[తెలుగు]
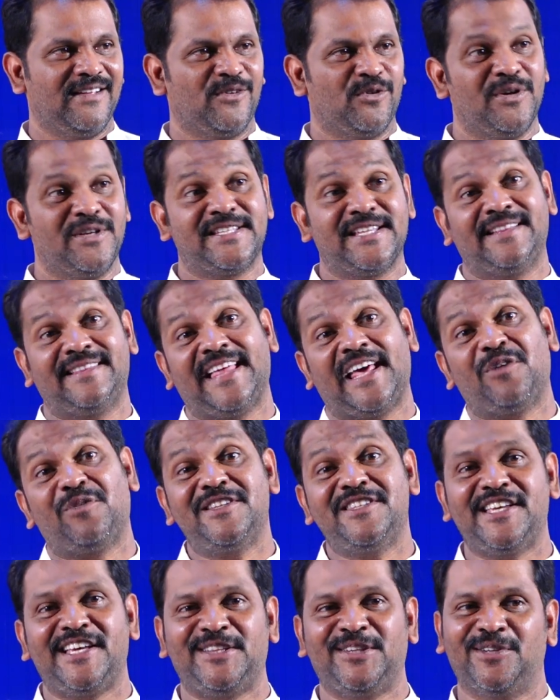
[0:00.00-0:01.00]
కొన్నిసార్లు
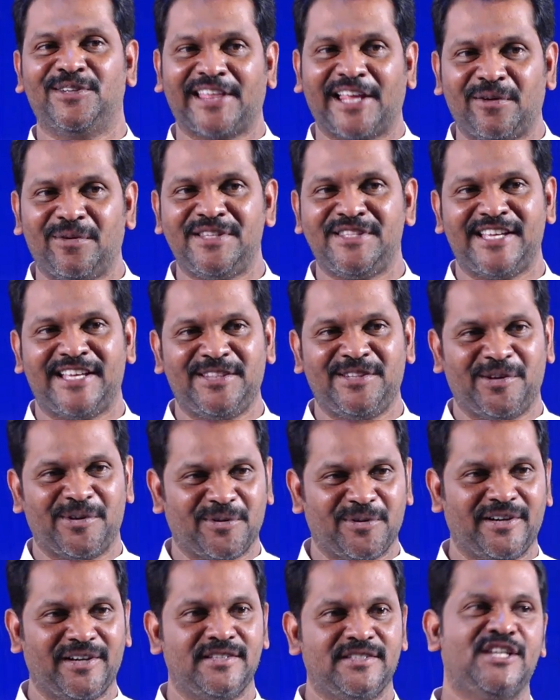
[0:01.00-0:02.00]
తర్వాత చేద్దాం తర్వాత చేద్దాం
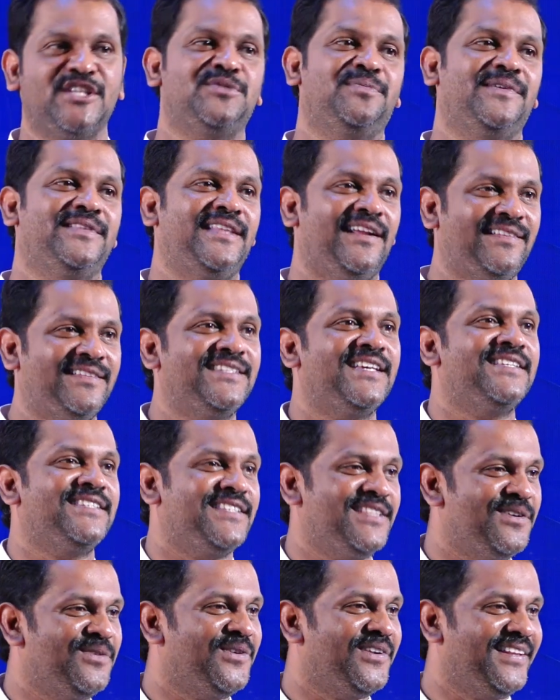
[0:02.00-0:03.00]
అనుకుంటాను చచ్చిపోయిన తర్వాత
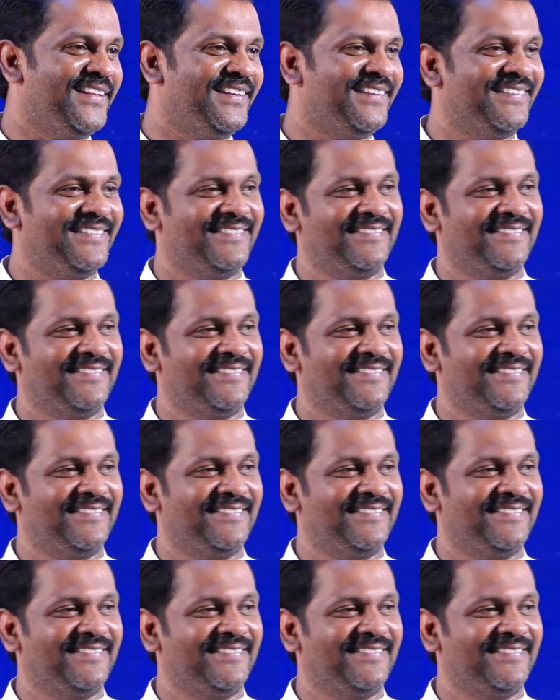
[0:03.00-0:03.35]
చేసేదే ఉండదు